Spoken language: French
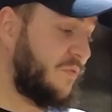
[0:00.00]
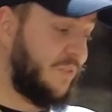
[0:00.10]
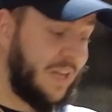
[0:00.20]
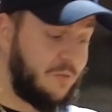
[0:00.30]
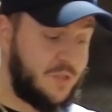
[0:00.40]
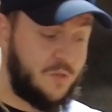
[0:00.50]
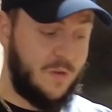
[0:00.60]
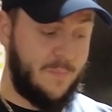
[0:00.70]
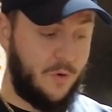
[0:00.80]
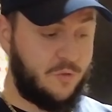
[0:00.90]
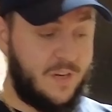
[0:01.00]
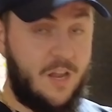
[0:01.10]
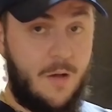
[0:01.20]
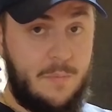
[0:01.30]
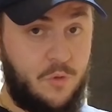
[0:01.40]
on a reçu les
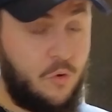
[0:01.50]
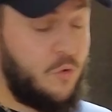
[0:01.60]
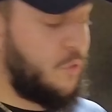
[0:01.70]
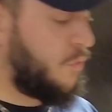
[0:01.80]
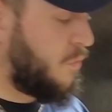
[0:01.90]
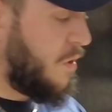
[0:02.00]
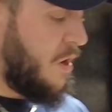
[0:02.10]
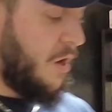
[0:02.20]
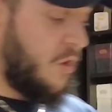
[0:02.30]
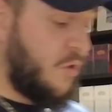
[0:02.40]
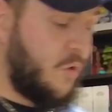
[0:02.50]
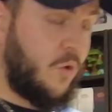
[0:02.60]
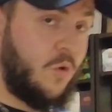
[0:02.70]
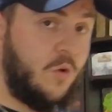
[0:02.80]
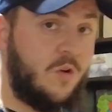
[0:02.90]
porte-clés en même temps que le logo. Le
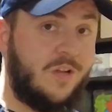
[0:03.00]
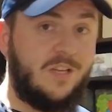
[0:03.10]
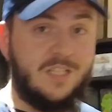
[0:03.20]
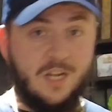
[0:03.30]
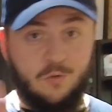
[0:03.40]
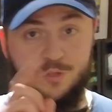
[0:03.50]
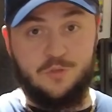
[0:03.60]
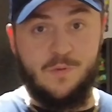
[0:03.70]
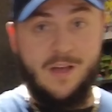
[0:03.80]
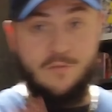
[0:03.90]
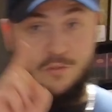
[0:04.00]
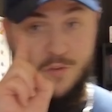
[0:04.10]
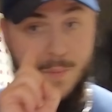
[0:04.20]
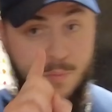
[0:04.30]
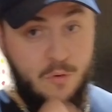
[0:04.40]
logo, je l'ai reçu avant de
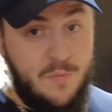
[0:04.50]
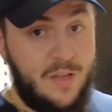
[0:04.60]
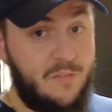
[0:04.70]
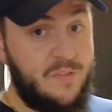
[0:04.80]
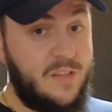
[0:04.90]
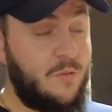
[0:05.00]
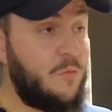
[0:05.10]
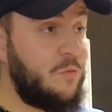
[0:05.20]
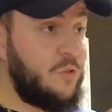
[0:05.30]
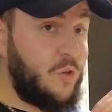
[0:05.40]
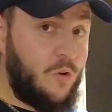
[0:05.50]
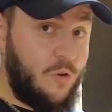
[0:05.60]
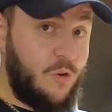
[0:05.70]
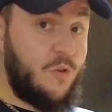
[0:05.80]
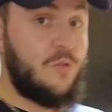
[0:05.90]
faire ma première vidéo dans
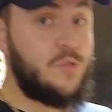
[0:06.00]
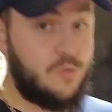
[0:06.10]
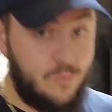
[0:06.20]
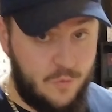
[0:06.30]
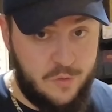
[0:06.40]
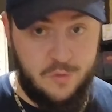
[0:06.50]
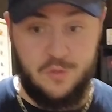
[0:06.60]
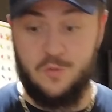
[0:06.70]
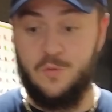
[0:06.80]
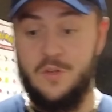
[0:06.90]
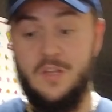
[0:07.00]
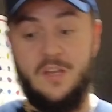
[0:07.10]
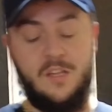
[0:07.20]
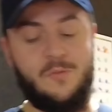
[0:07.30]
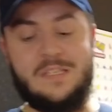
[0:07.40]
le nouveau studio.
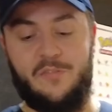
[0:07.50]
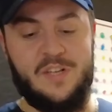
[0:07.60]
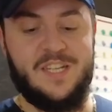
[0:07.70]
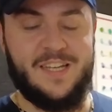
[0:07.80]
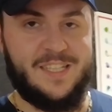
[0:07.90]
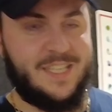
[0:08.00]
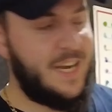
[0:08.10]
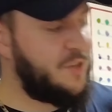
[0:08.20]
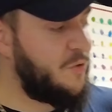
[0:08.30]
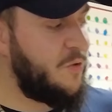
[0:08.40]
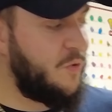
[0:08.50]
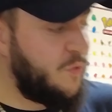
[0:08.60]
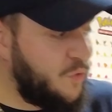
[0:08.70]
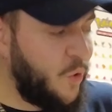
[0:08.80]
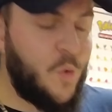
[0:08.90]
Donc ça fait déjà
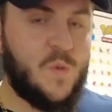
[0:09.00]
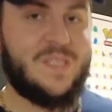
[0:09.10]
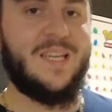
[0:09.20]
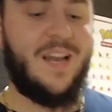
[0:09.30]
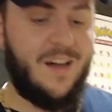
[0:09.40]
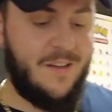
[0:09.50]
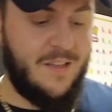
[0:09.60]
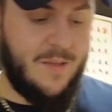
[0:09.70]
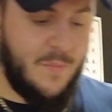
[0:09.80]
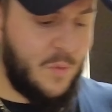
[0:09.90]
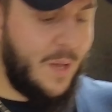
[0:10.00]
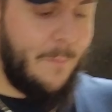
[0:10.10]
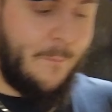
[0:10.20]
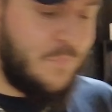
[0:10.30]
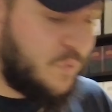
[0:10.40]
quelques temps que c'est là, mais on n'a
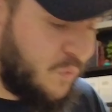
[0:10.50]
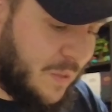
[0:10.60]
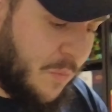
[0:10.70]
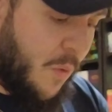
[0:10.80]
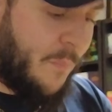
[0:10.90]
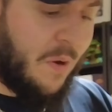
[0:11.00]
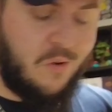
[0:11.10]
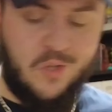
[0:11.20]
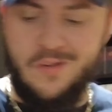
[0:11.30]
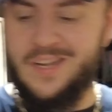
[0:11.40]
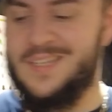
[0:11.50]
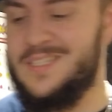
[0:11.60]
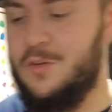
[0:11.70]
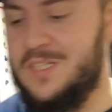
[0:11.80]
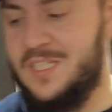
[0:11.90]
tout simplement pas eu le temps avec les
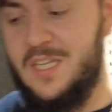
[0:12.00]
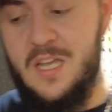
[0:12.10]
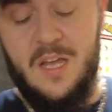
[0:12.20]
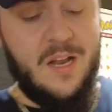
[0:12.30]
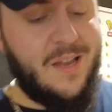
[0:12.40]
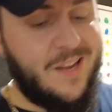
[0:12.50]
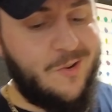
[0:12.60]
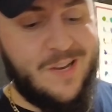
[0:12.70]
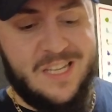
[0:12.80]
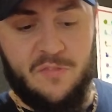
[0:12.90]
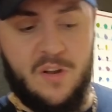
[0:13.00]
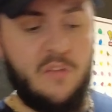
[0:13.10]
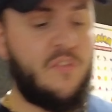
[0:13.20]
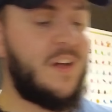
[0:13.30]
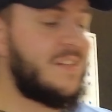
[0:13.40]
sorties, les colis qu'il fallait
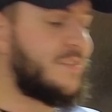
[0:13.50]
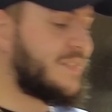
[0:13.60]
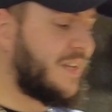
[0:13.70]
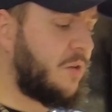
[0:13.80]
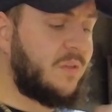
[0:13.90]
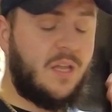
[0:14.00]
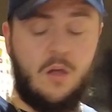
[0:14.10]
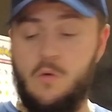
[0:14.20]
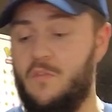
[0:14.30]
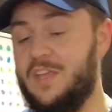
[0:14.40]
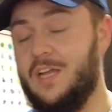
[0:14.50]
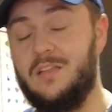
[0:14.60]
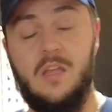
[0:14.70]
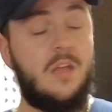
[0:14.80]
faire, 151 EV4. E